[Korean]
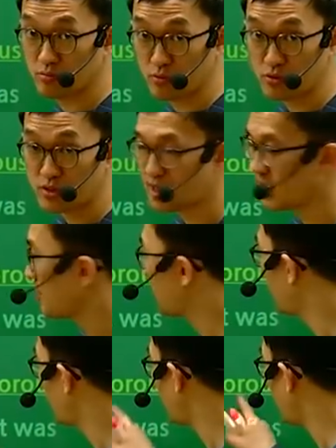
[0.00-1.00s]
문체
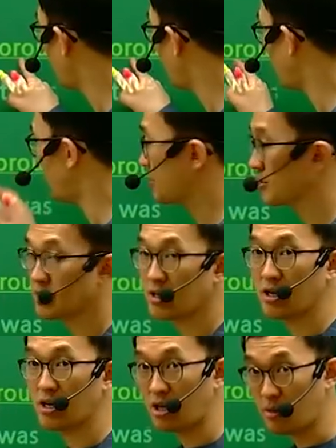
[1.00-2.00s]
humorous
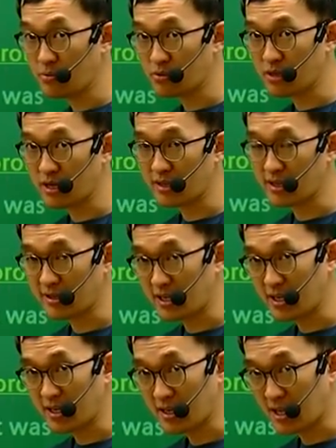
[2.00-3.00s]
엄숙한이
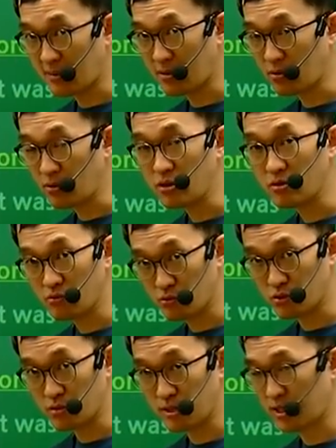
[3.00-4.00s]
아니라 가벼운
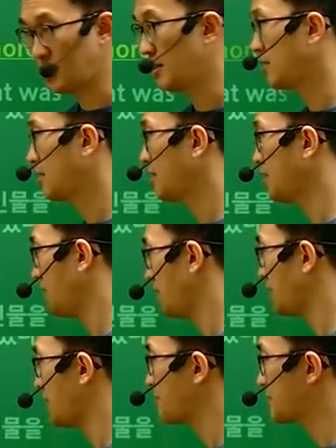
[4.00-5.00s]
웃음이 있는
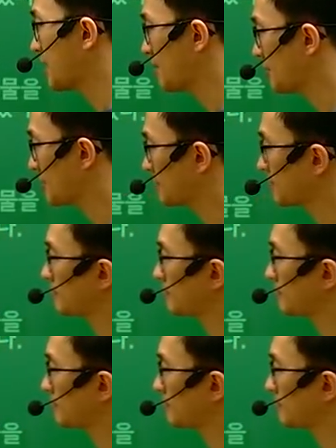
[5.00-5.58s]
답 4번